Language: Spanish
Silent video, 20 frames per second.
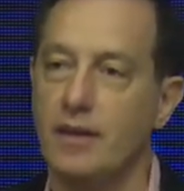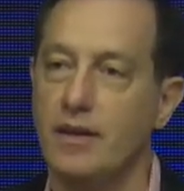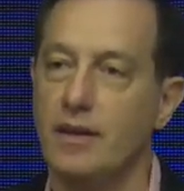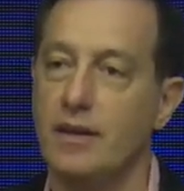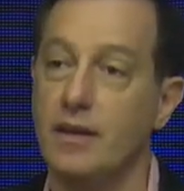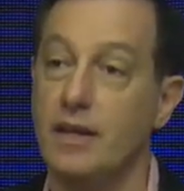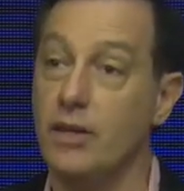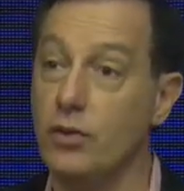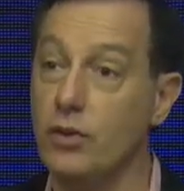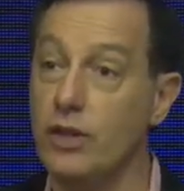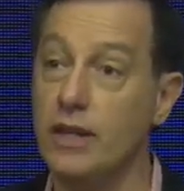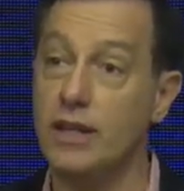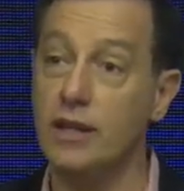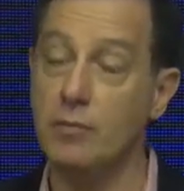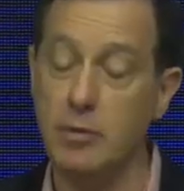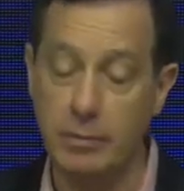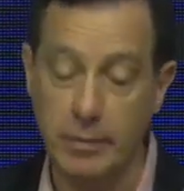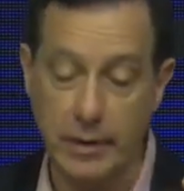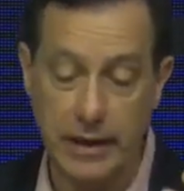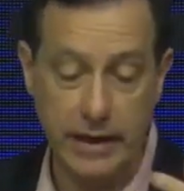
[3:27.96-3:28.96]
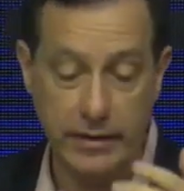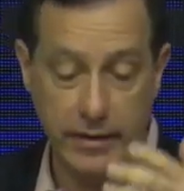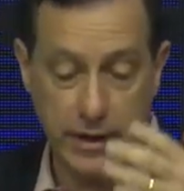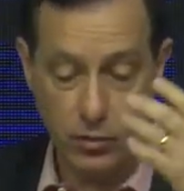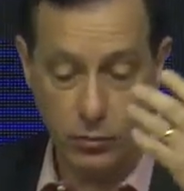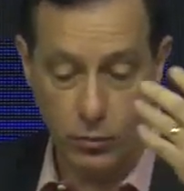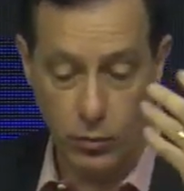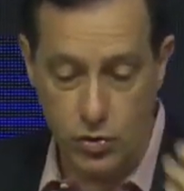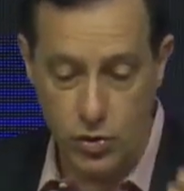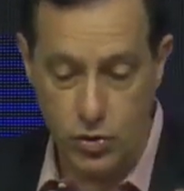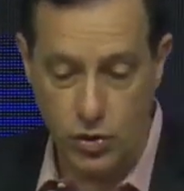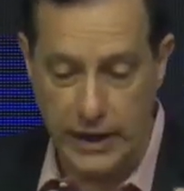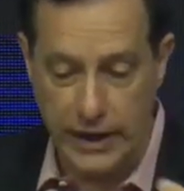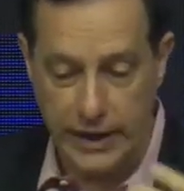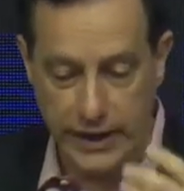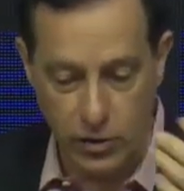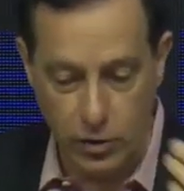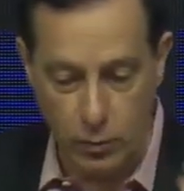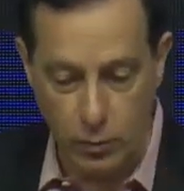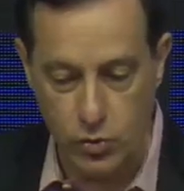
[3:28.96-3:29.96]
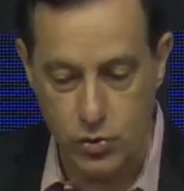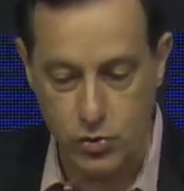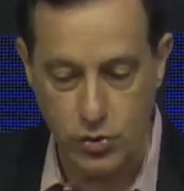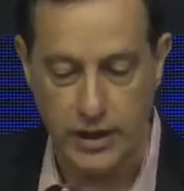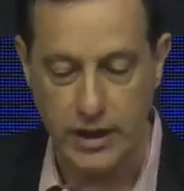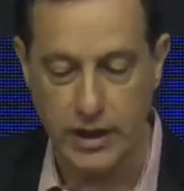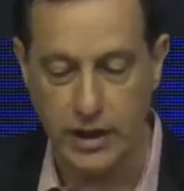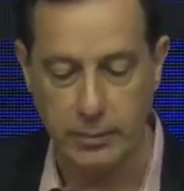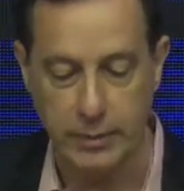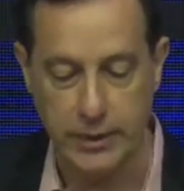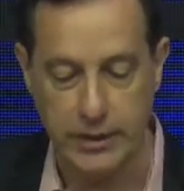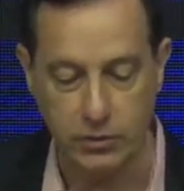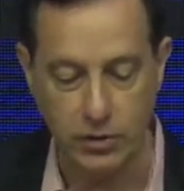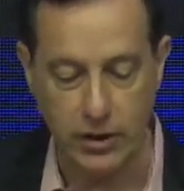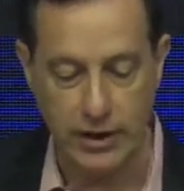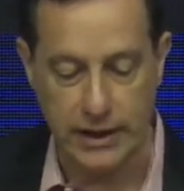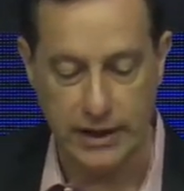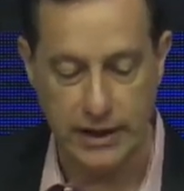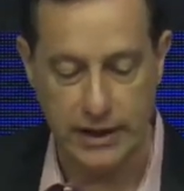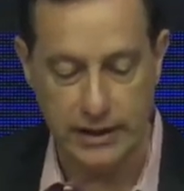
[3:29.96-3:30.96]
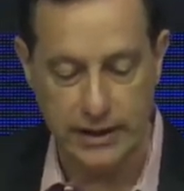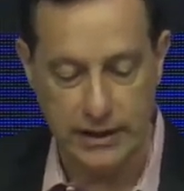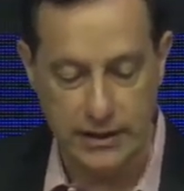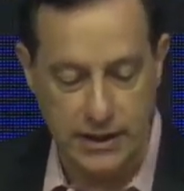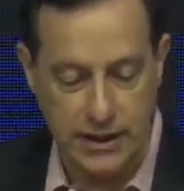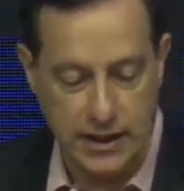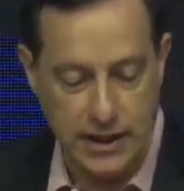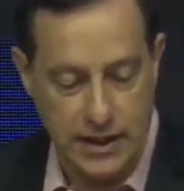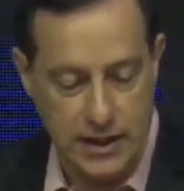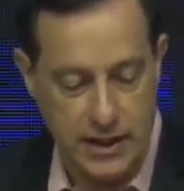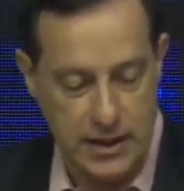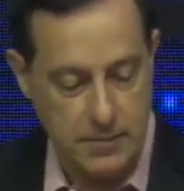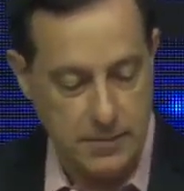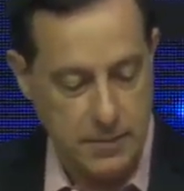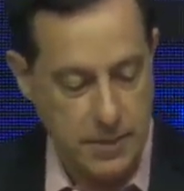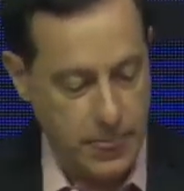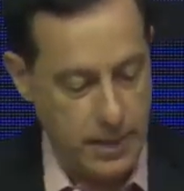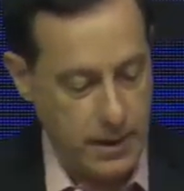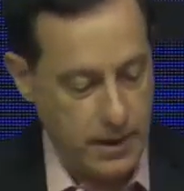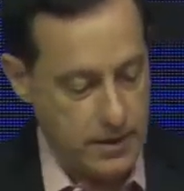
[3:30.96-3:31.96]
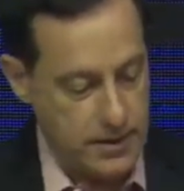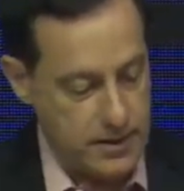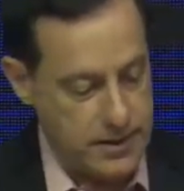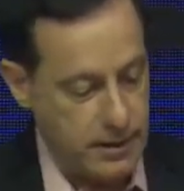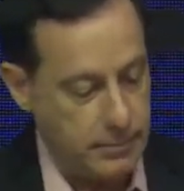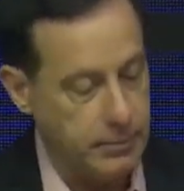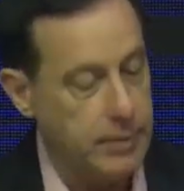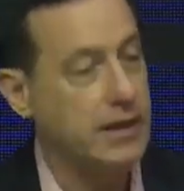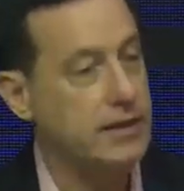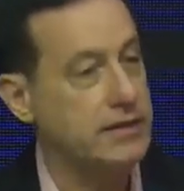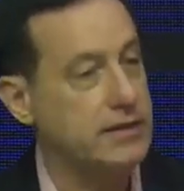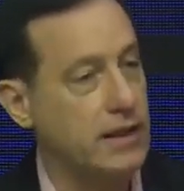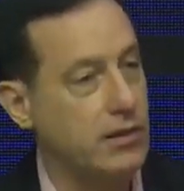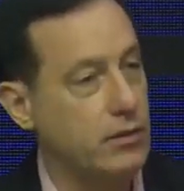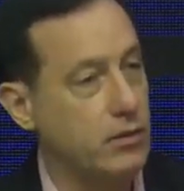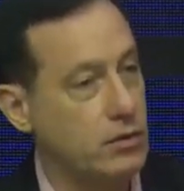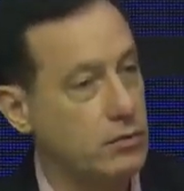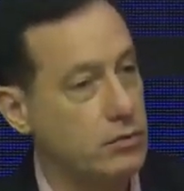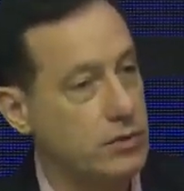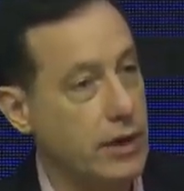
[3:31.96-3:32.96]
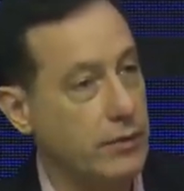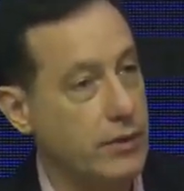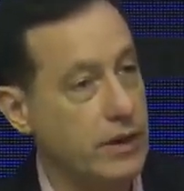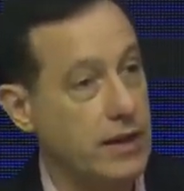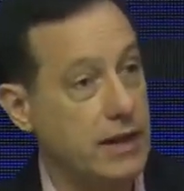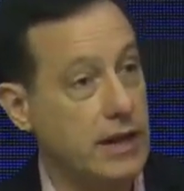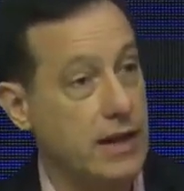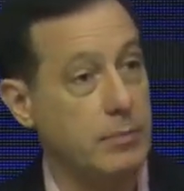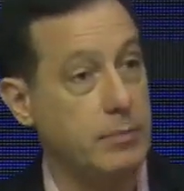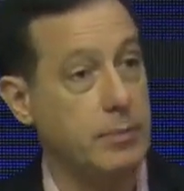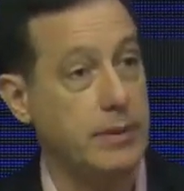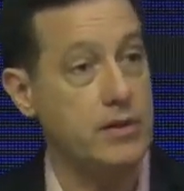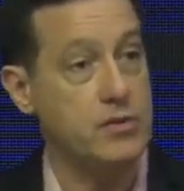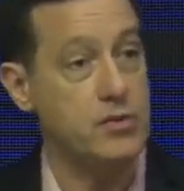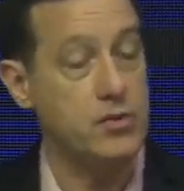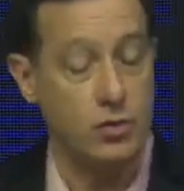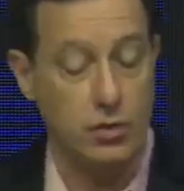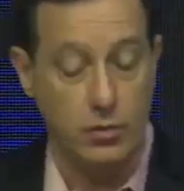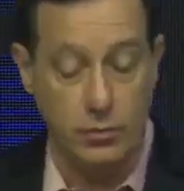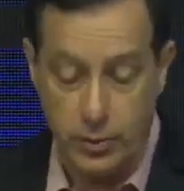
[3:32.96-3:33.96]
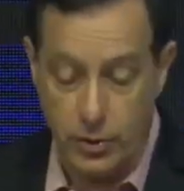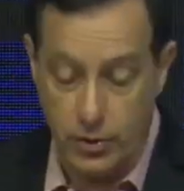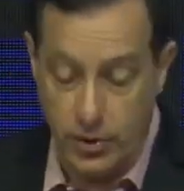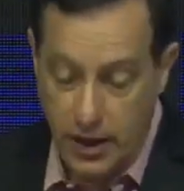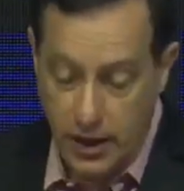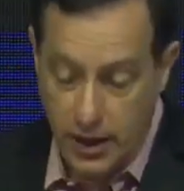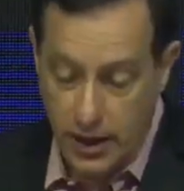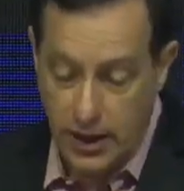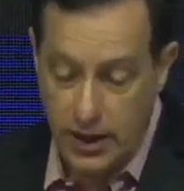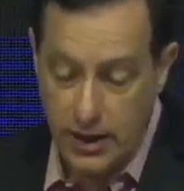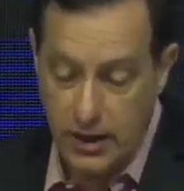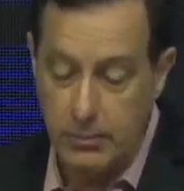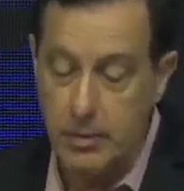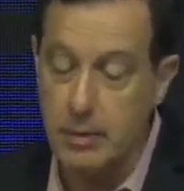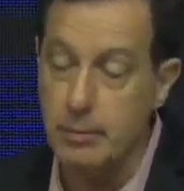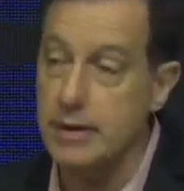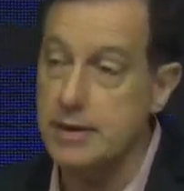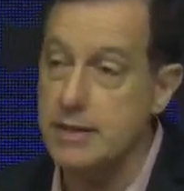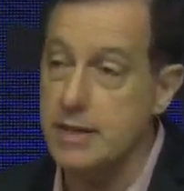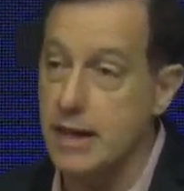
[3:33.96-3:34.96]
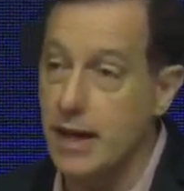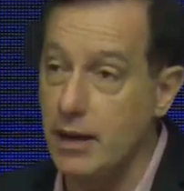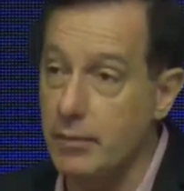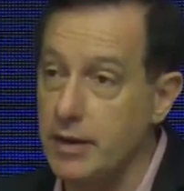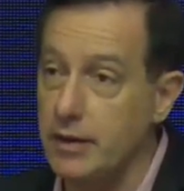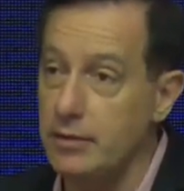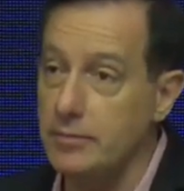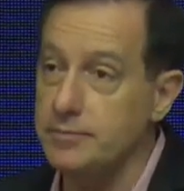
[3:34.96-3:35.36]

Quiero dirigir mi palabra con mucho cariño y mucho respeto a la gente que ¿Se ha planteado alguna vez la expresión ¿por qué me pasará a mí?